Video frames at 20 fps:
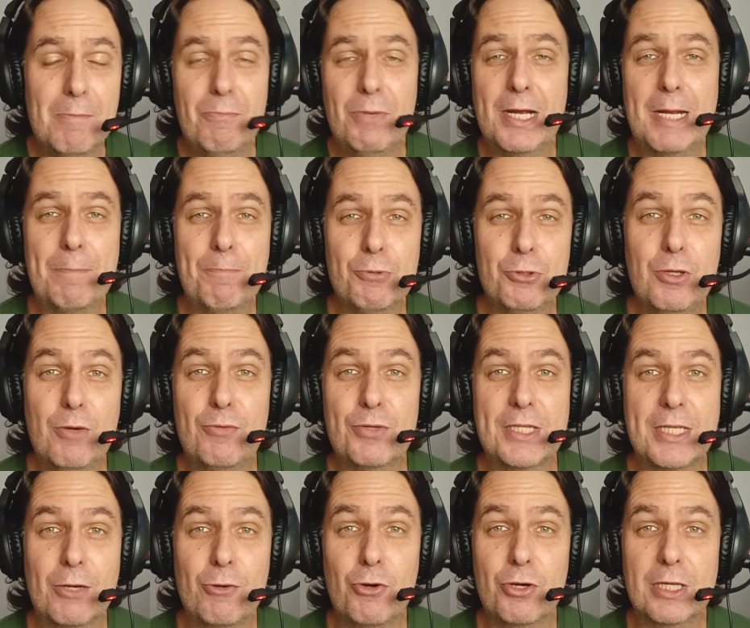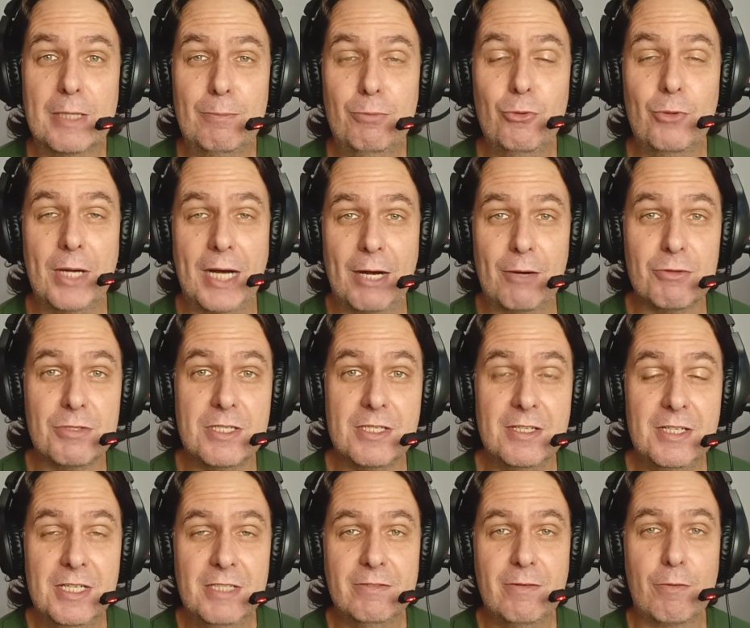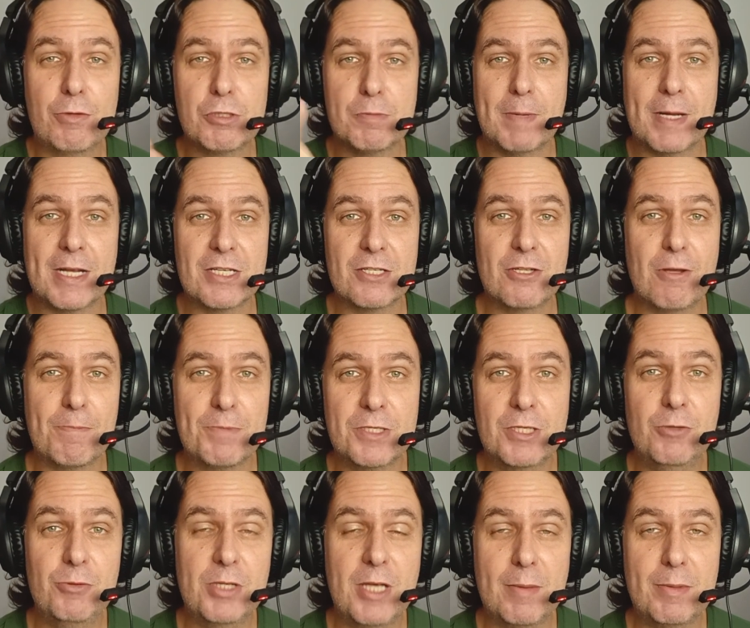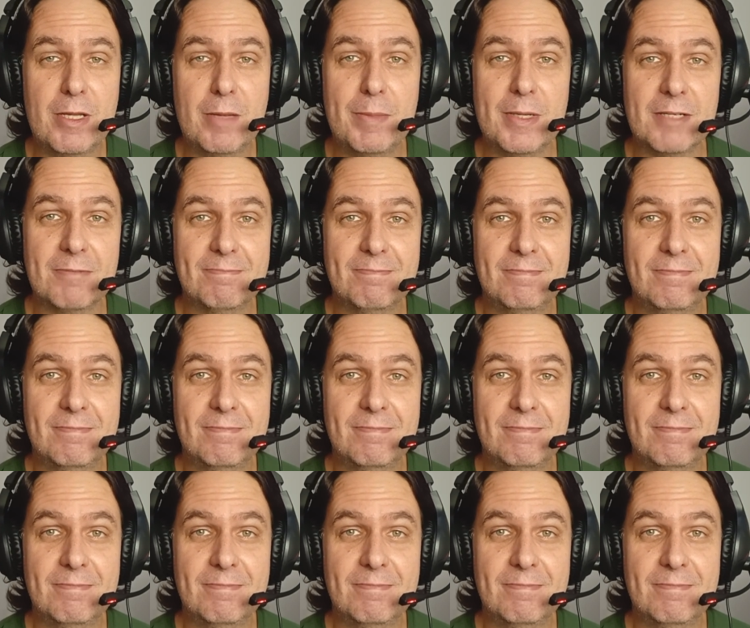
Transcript: Bora pro novo terror da Blumhouse. Vamos para a sinopse do IMDB.